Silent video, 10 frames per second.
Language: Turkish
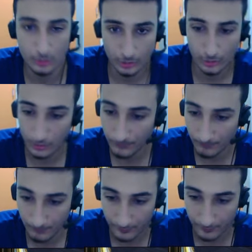Çünkü
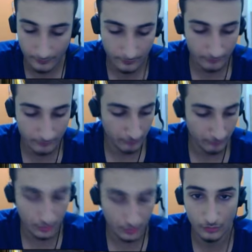hmm,
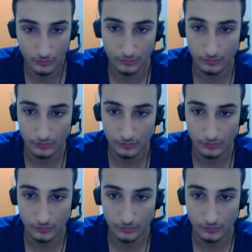mikrofon